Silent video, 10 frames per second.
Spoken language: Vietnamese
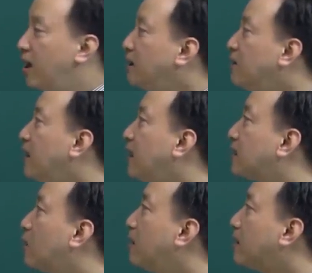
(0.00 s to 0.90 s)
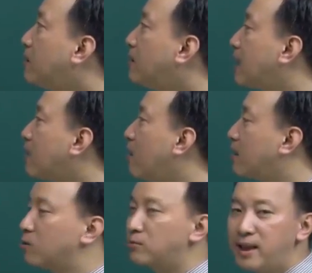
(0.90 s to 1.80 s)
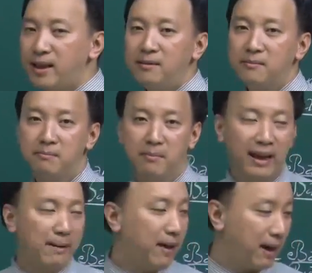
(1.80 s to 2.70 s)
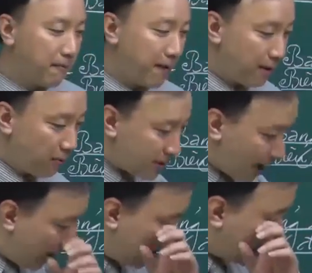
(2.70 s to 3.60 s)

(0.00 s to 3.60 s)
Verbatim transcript: Và như vậy là đối với câu dạng câu hỏi đầu tiên mà các em hay gặp phải lỗi sai